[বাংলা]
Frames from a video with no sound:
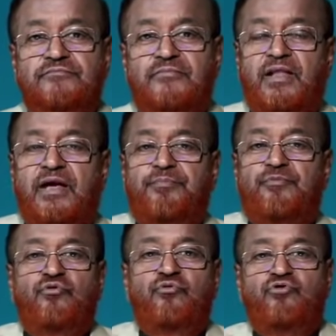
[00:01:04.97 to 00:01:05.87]
সাহেব
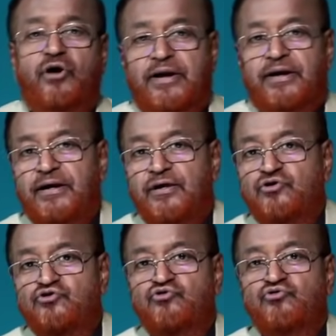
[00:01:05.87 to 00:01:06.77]
একটু ধরেন
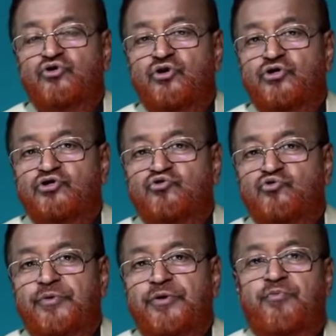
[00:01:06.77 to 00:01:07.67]
একটু সুন্দর করে
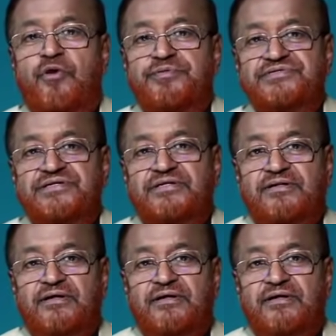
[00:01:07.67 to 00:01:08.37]
শুনবেন প্রফেসর